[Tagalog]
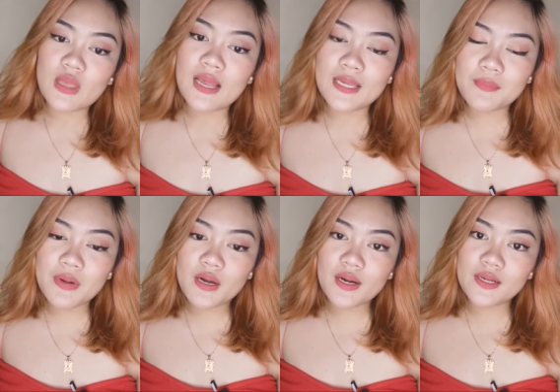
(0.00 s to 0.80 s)
Hi,
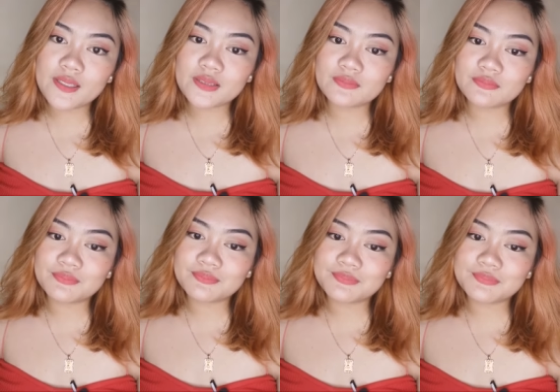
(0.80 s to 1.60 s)
Mark.
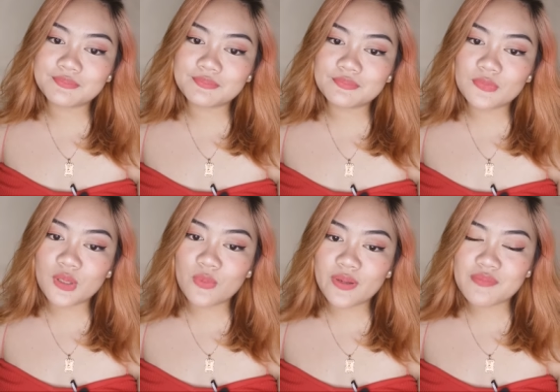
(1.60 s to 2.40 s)

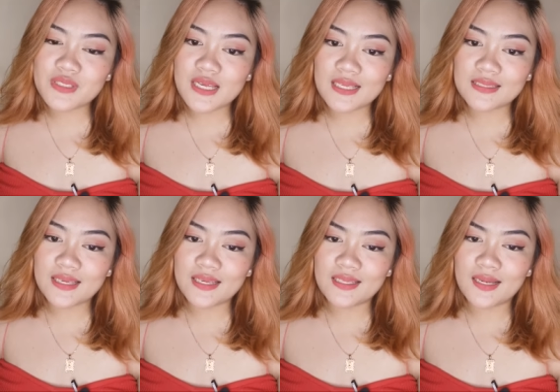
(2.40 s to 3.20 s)
OMG, Ate
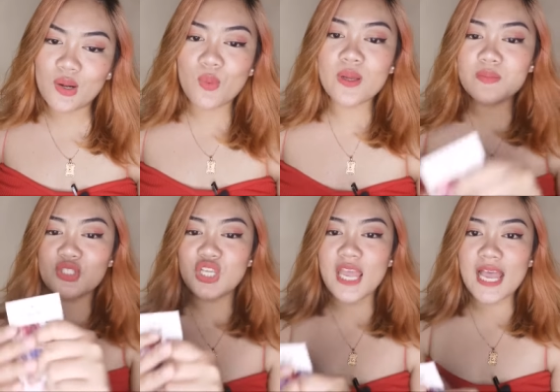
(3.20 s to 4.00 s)
Ellen.
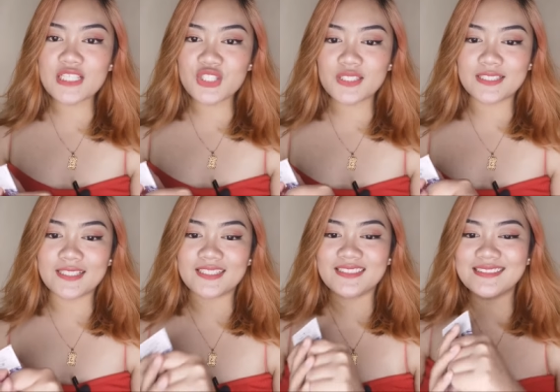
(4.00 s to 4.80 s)
OMG,
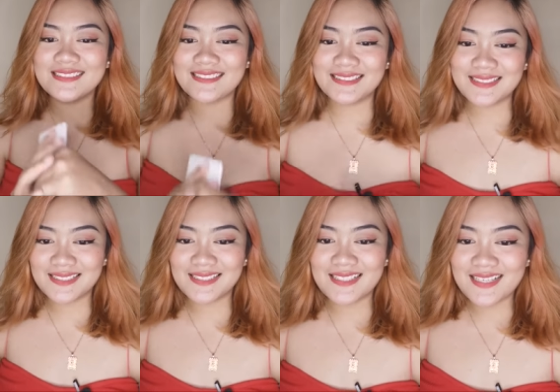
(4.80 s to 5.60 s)
Angeline.
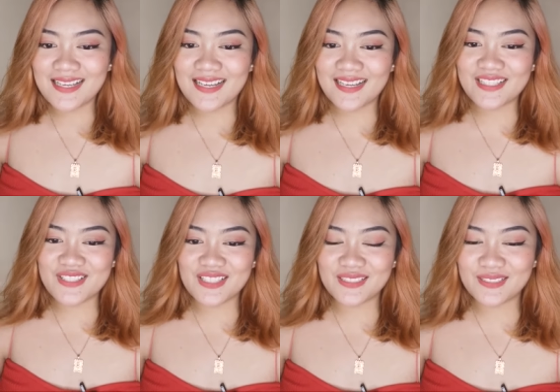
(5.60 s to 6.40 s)
Hi,
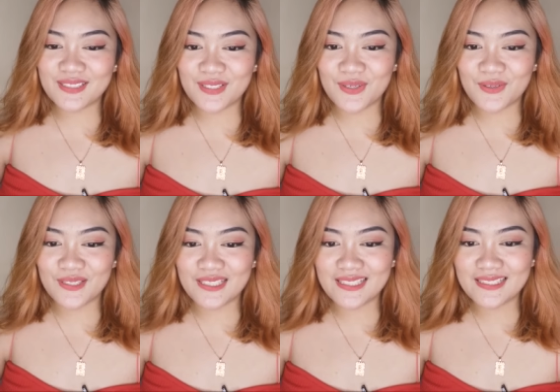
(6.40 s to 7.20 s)
John
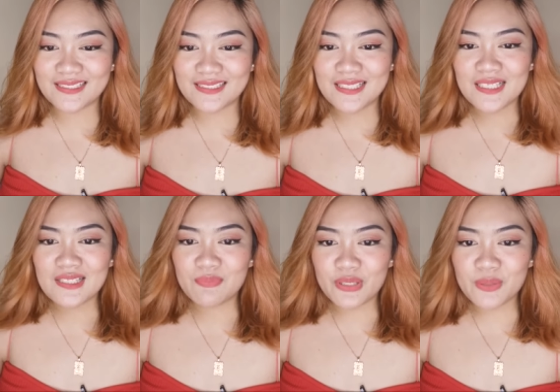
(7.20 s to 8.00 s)
Chloe.
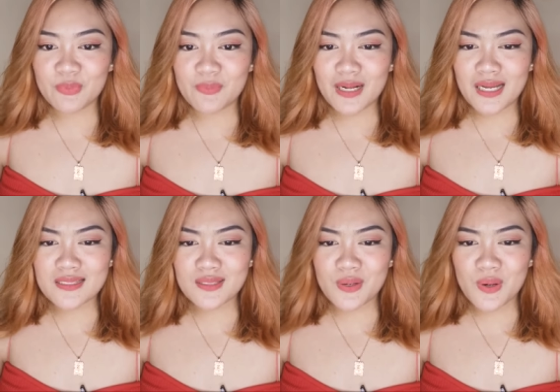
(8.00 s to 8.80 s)
Pwede po
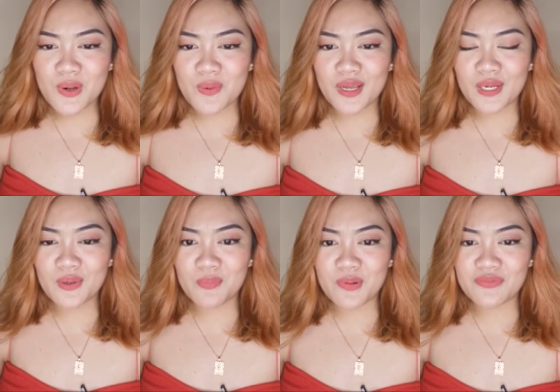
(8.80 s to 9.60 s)
mag-ask. Go!
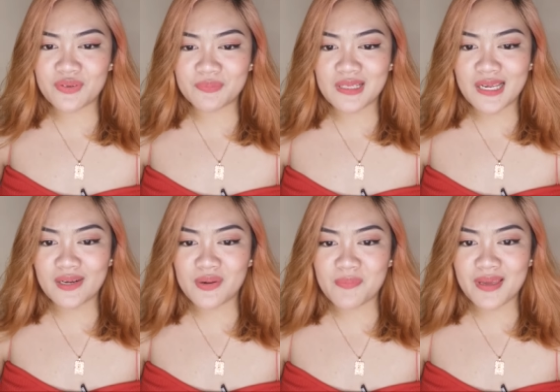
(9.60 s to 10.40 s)
Hello po from Hi,
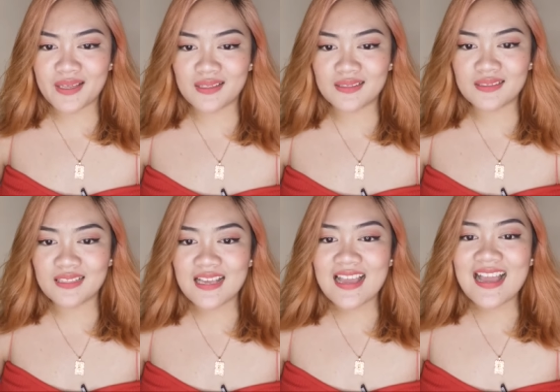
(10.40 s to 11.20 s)
Romel.
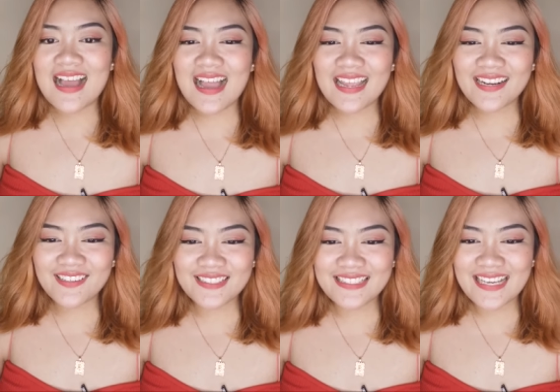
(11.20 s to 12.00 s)
Hi,
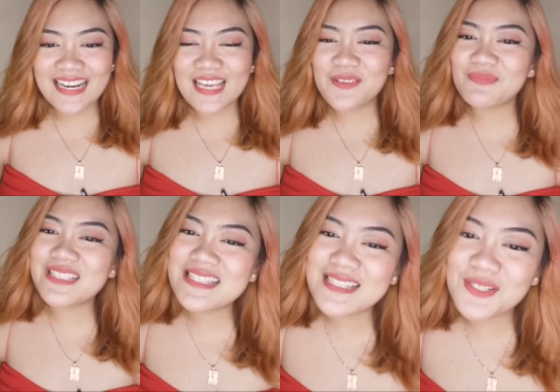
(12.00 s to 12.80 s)
Ronyel. I
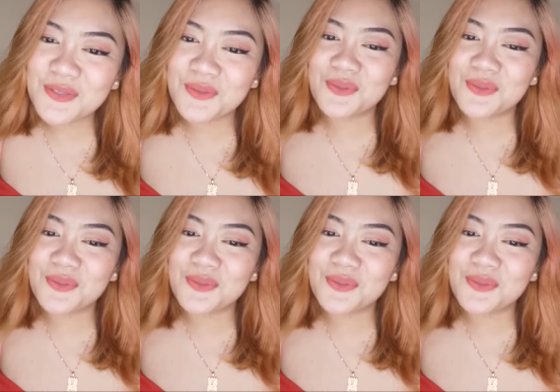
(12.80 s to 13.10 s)
miss you.